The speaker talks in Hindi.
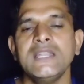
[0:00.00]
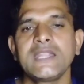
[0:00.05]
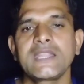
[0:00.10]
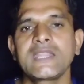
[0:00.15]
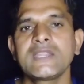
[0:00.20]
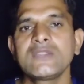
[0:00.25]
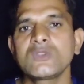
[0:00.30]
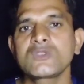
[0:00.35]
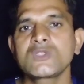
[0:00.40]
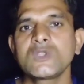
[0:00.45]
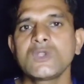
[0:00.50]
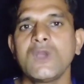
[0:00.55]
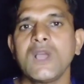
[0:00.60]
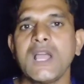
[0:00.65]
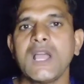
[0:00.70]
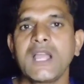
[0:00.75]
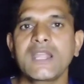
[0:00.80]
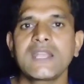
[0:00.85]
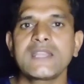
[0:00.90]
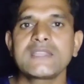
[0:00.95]
लेकिन दोस्तों
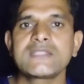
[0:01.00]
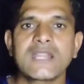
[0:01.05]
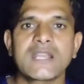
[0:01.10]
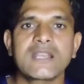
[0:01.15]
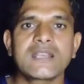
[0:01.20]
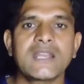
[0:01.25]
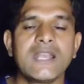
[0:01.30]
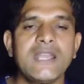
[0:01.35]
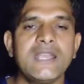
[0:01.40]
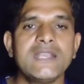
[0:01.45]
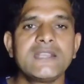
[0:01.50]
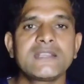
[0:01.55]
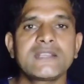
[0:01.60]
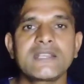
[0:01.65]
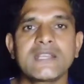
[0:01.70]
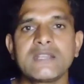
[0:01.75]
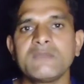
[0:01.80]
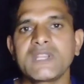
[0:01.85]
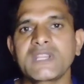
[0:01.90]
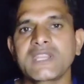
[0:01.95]
अगर जनरल
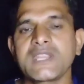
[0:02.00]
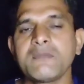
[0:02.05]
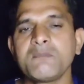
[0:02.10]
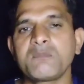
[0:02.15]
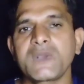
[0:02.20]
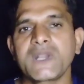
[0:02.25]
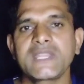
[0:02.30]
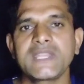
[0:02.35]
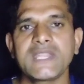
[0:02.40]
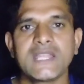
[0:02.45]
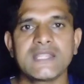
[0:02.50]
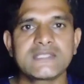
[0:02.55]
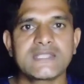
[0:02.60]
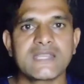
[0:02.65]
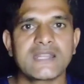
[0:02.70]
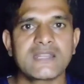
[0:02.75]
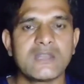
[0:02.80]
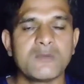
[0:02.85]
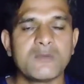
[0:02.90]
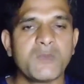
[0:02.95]
एंटरटेनमेंट के बढ़िया
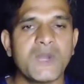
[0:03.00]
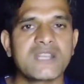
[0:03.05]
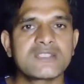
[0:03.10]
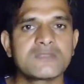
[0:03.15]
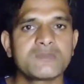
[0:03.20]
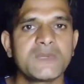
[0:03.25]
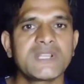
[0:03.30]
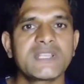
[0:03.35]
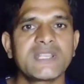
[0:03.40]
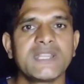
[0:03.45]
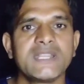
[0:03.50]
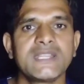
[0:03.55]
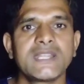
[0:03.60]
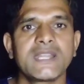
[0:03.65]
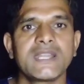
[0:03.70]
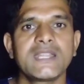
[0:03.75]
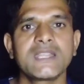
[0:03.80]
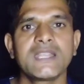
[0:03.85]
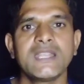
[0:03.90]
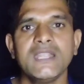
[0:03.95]
चैनल पार्टिसिपेट नहीं
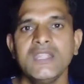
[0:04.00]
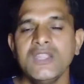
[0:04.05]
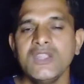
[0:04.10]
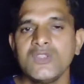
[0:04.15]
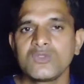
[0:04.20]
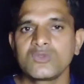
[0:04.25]
करेंगे